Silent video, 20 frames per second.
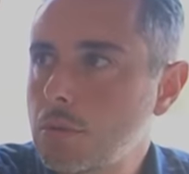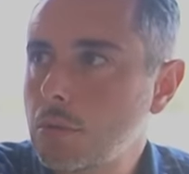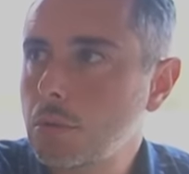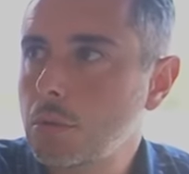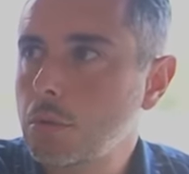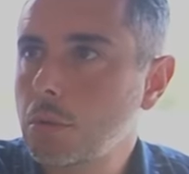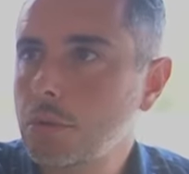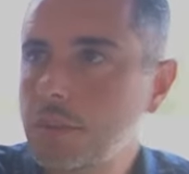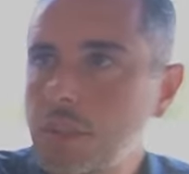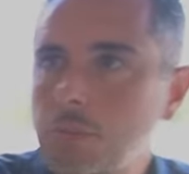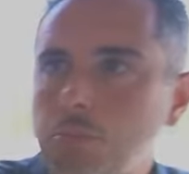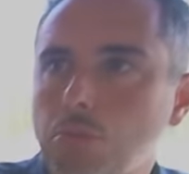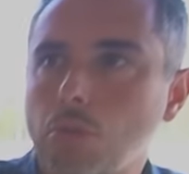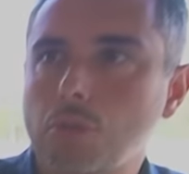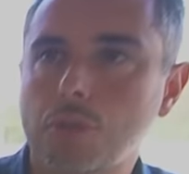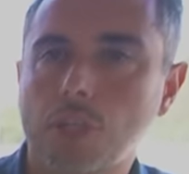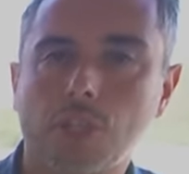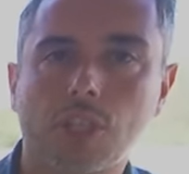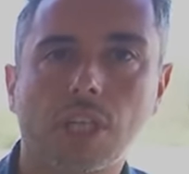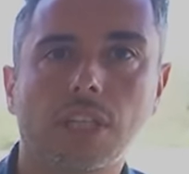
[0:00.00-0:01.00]
sur le côté pour
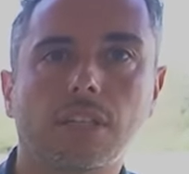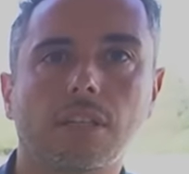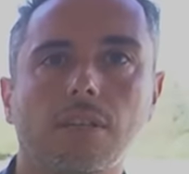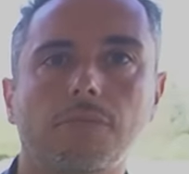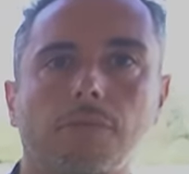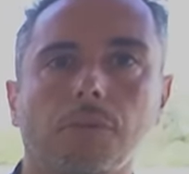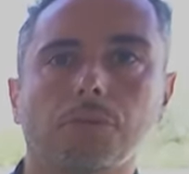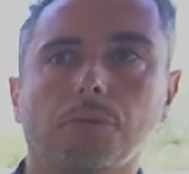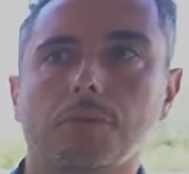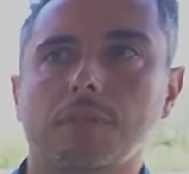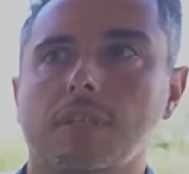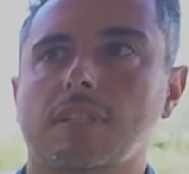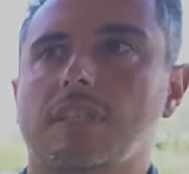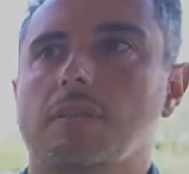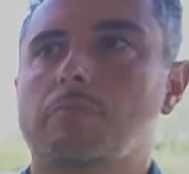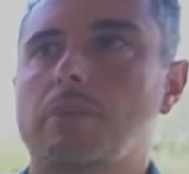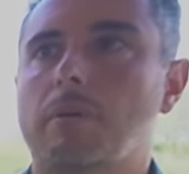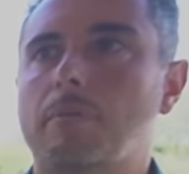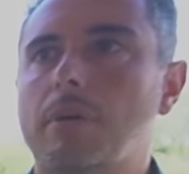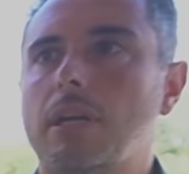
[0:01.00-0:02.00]
recharger les téléphones, donc ça
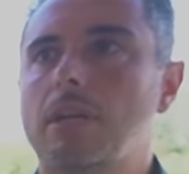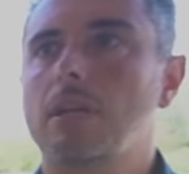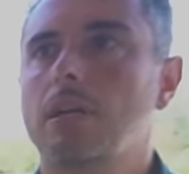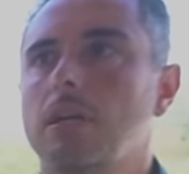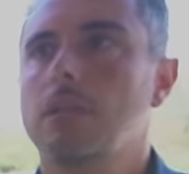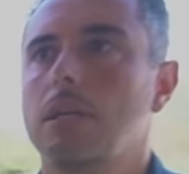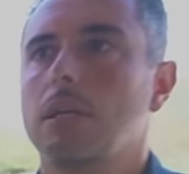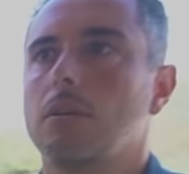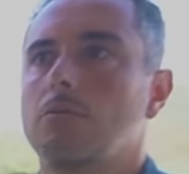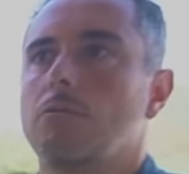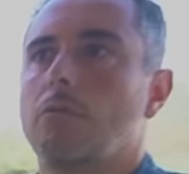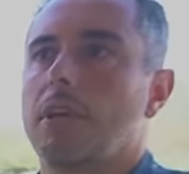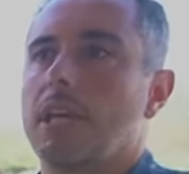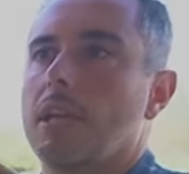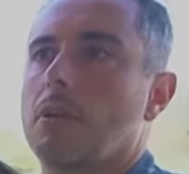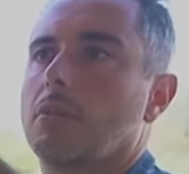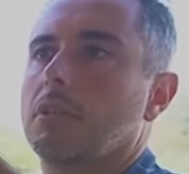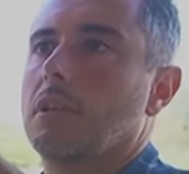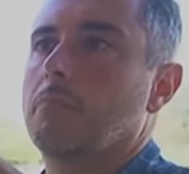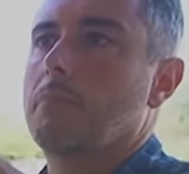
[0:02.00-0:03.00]
c'est pas mal. Vous
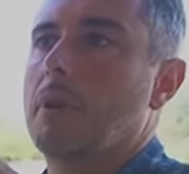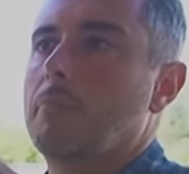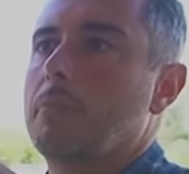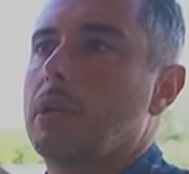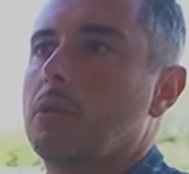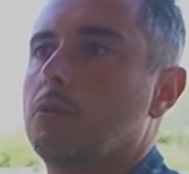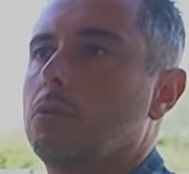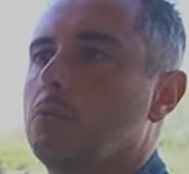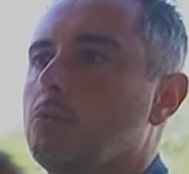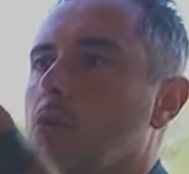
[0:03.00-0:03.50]
voyez qu'on a pas mal de